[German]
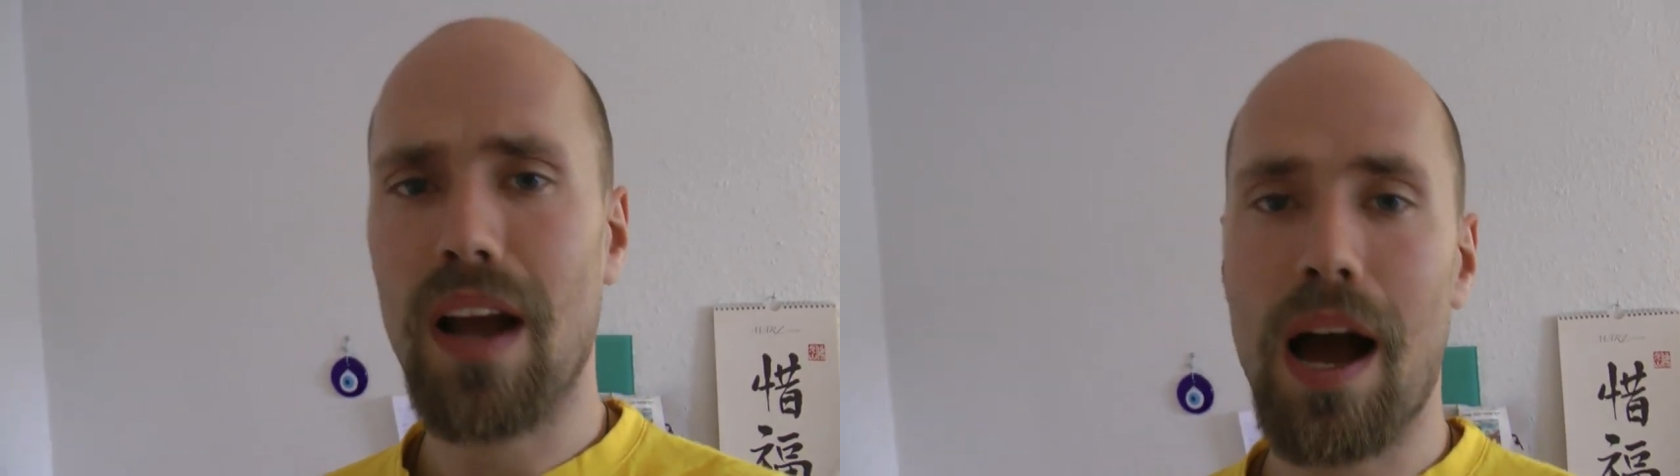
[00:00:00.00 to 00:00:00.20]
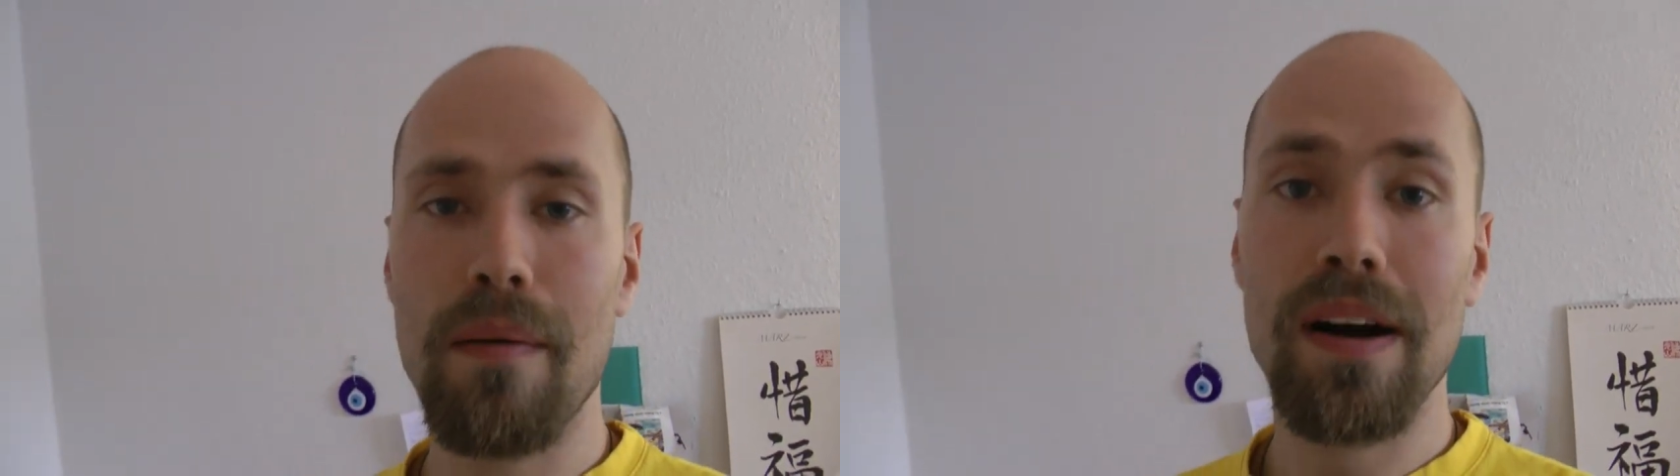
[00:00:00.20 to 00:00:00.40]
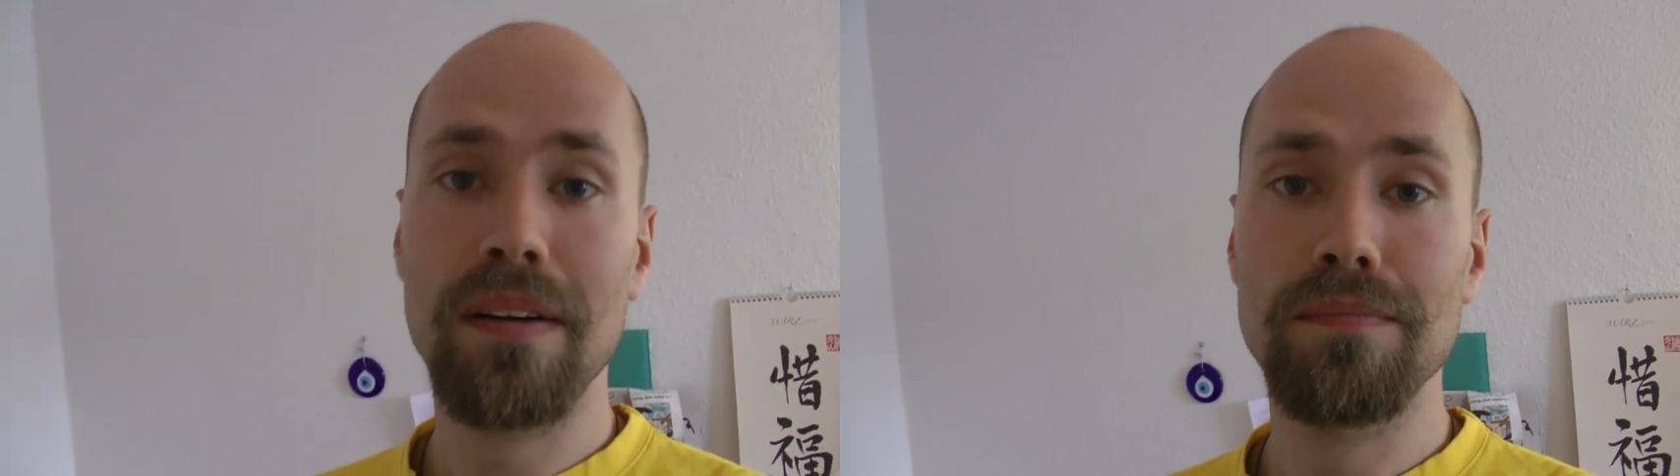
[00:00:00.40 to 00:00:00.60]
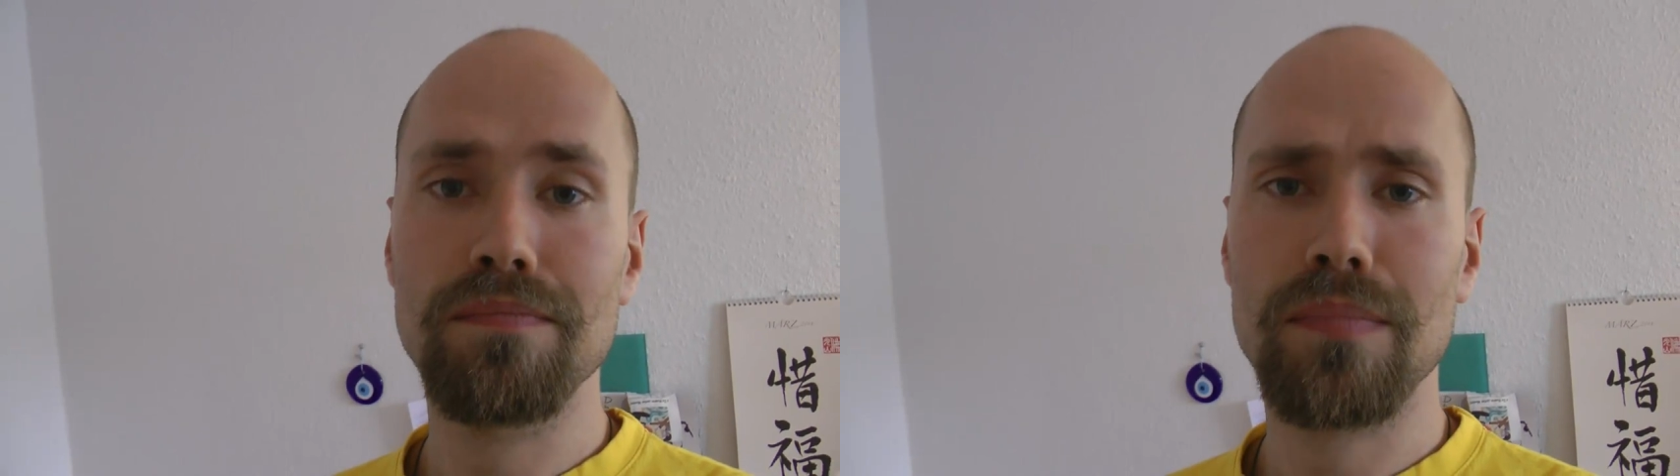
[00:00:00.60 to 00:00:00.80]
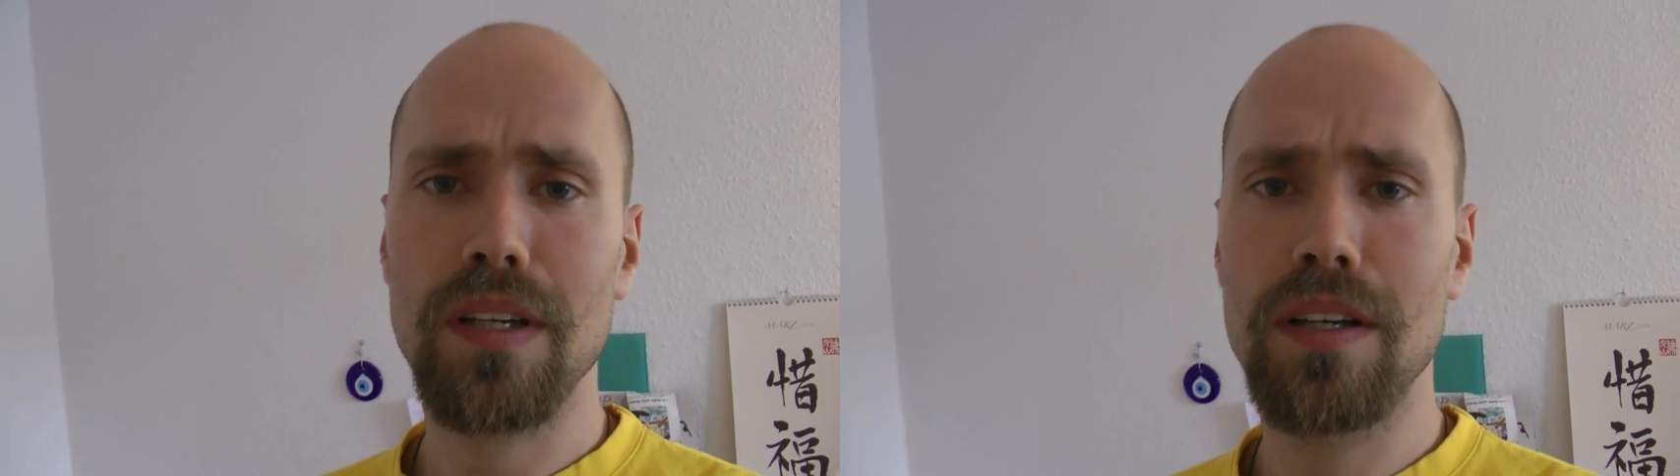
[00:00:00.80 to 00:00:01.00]

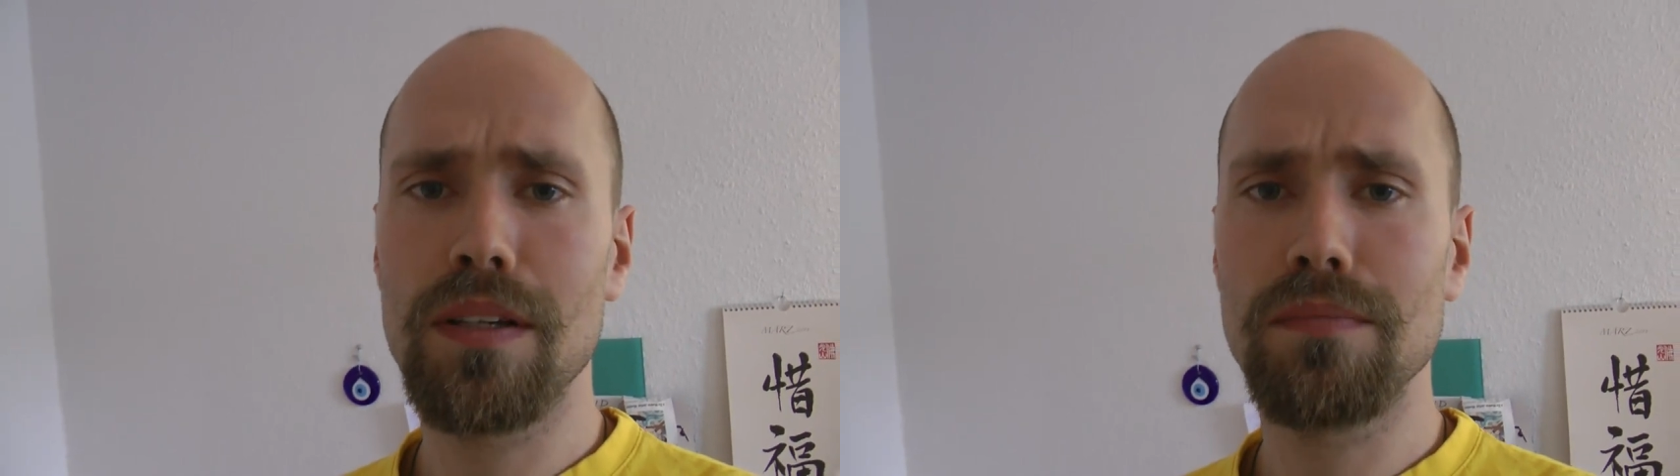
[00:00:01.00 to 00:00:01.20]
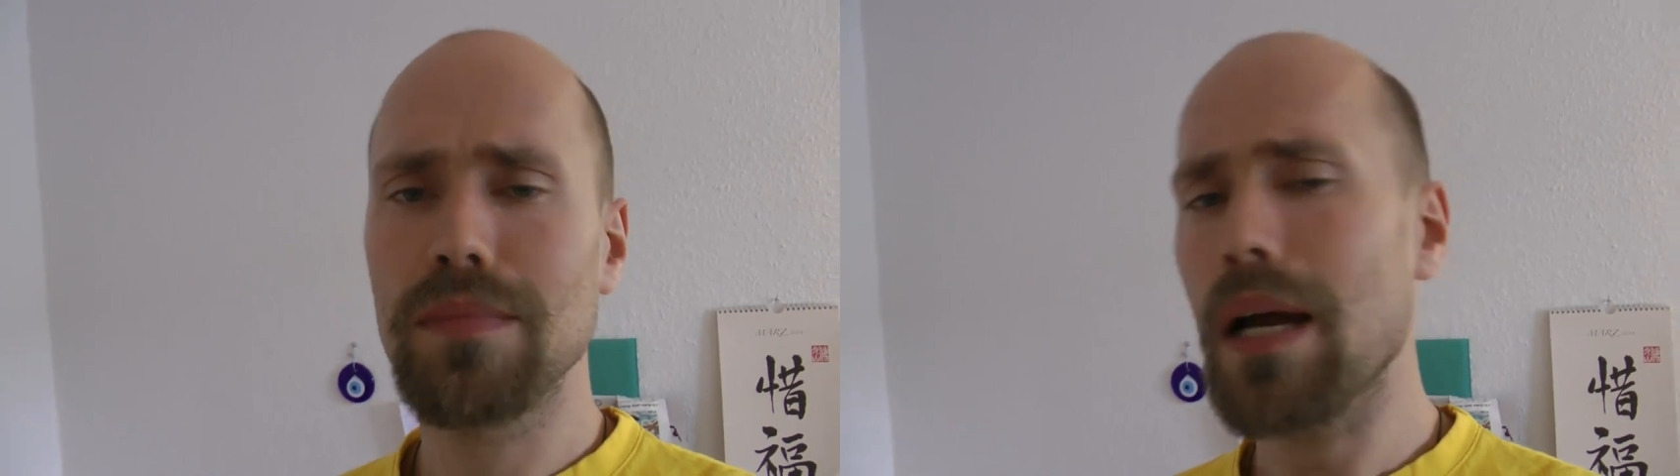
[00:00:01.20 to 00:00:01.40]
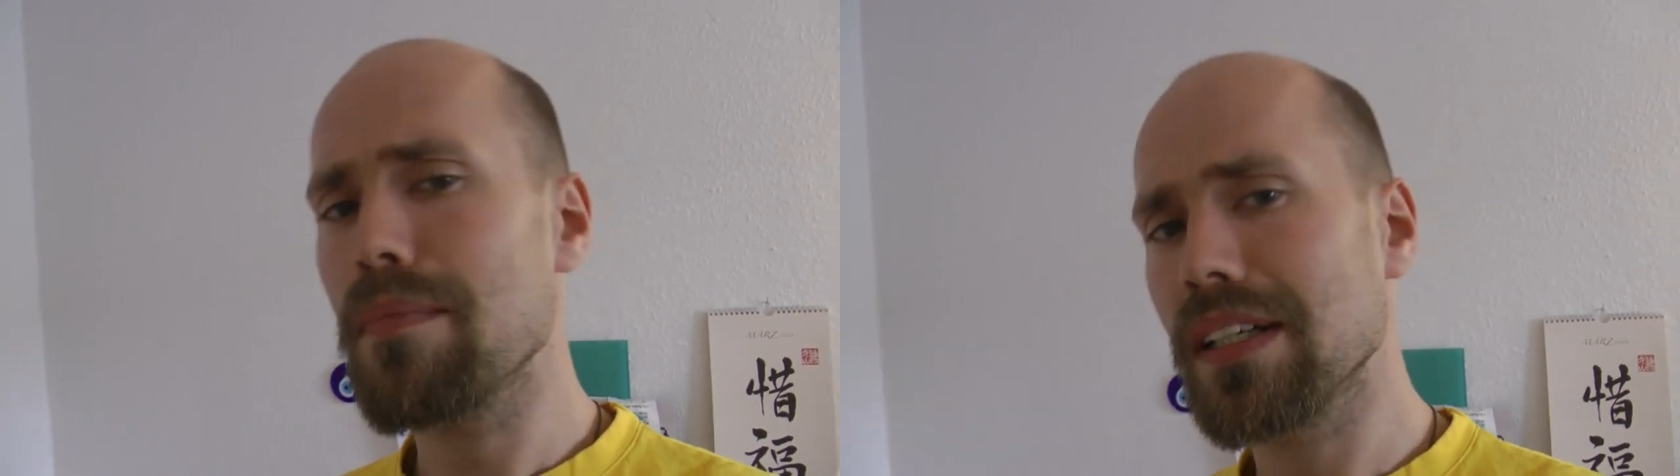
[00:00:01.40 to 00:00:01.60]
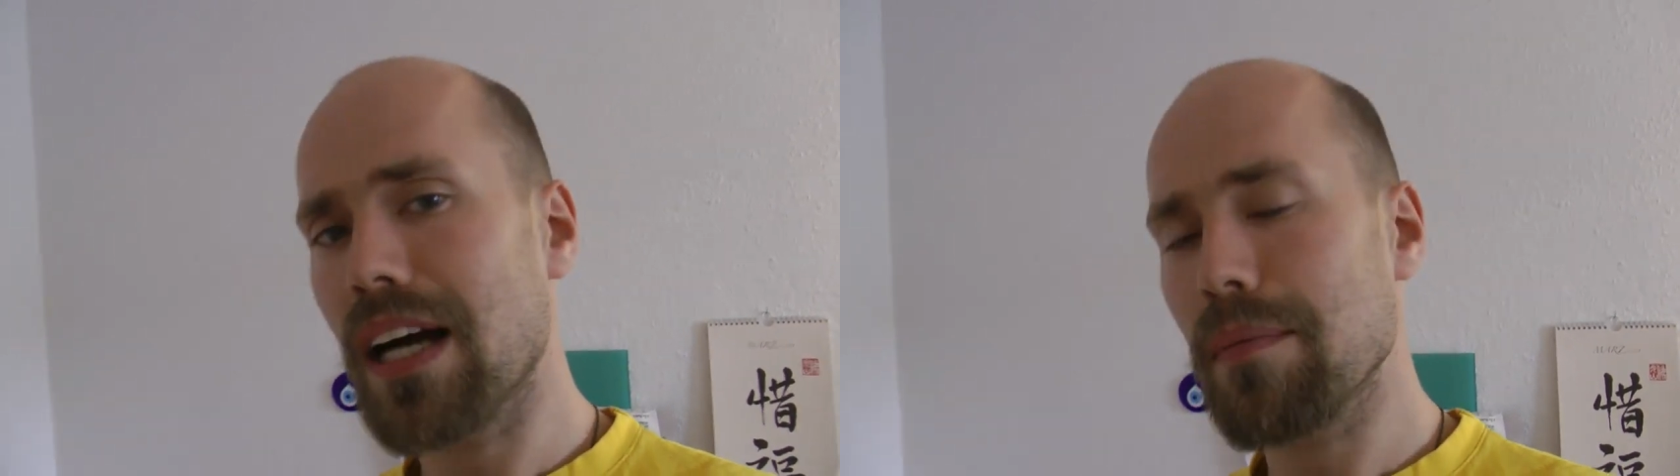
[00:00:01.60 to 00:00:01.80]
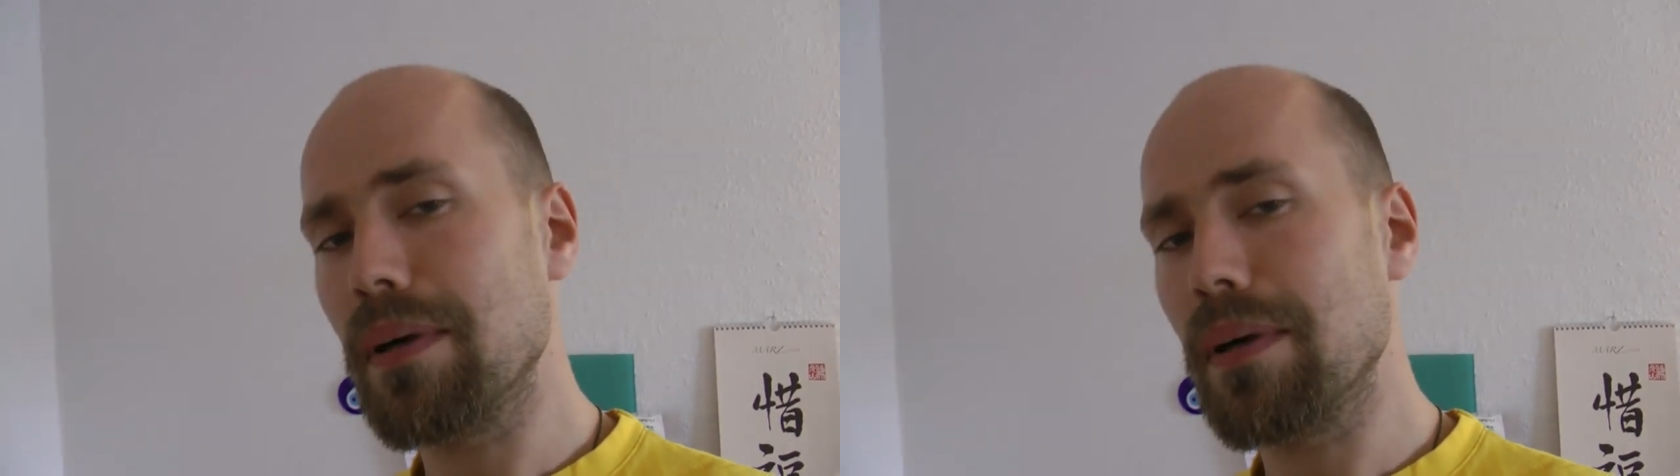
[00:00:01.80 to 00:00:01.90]
aber ähm, ich habe mir gedacht,